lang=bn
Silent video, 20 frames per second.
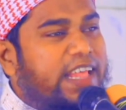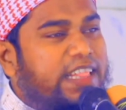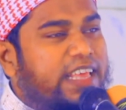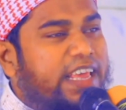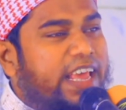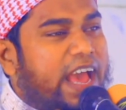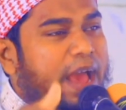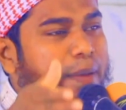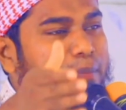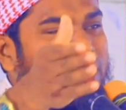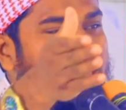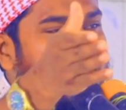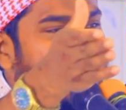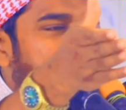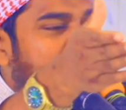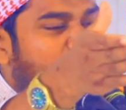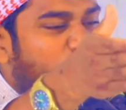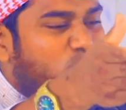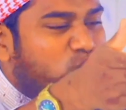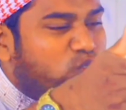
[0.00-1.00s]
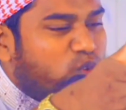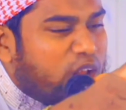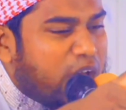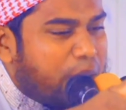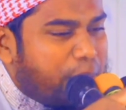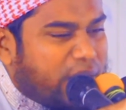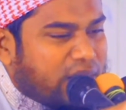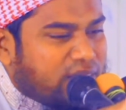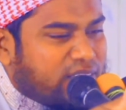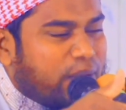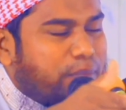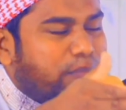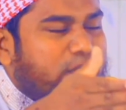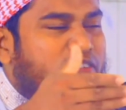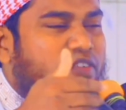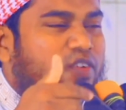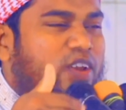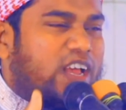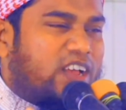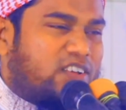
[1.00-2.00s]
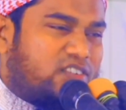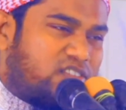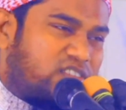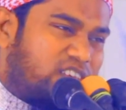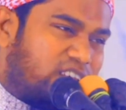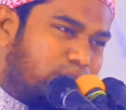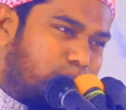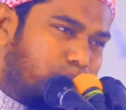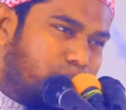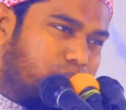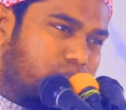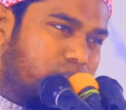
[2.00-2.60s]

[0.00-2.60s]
এদিকে আমি দেখি হুজুর আমার সামনে চলে আসছে